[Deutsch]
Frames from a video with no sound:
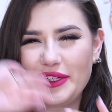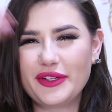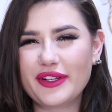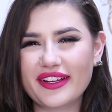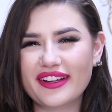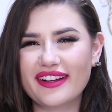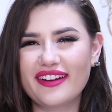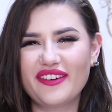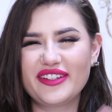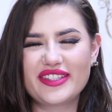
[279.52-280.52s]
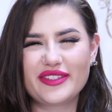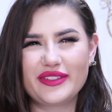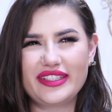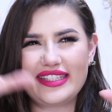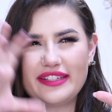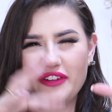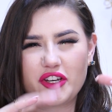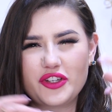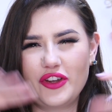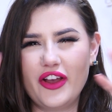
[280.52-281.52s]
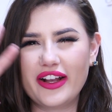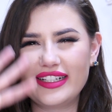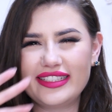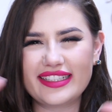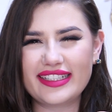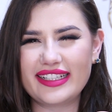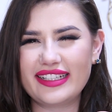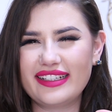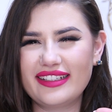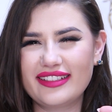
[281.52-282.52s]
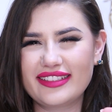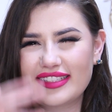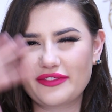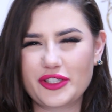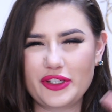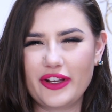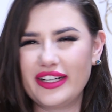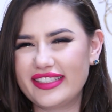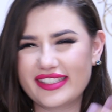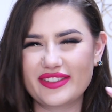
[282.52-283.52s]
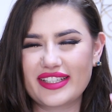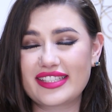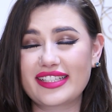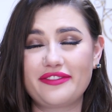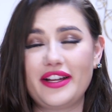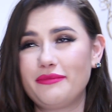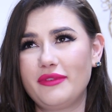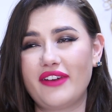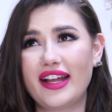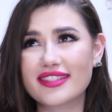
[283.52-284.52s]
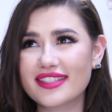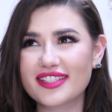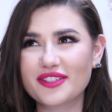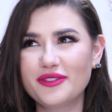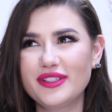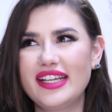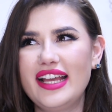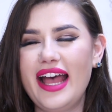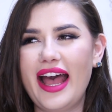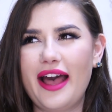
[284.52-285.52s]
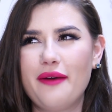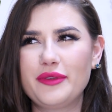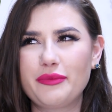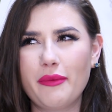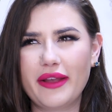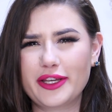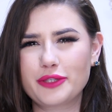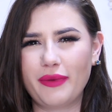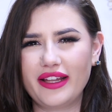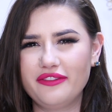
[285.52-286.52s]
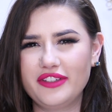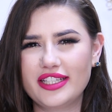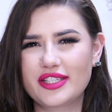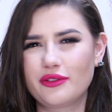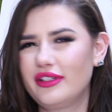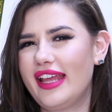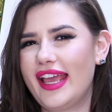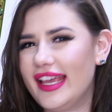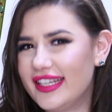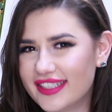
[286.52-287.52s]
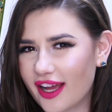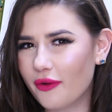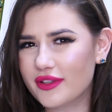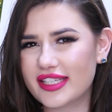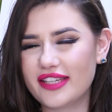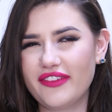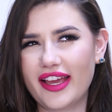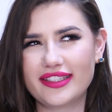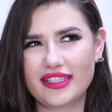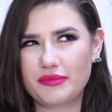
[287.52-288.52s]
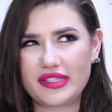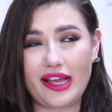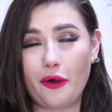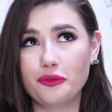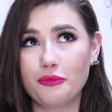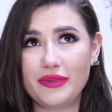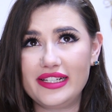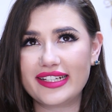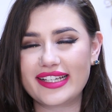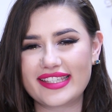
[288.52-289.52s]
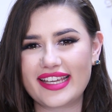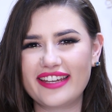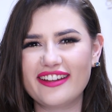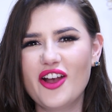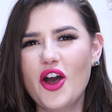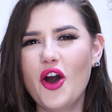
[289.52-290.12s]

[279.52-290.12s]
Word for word: Rücken und so diese verschnörkelte, das verschnörkelte so, das gefällt mir wahnsinnig gut. Ähm, ich bin mal gespannt, wie die so in echt aussehen werden. Ich habe bisher auch nur Bilder gesehen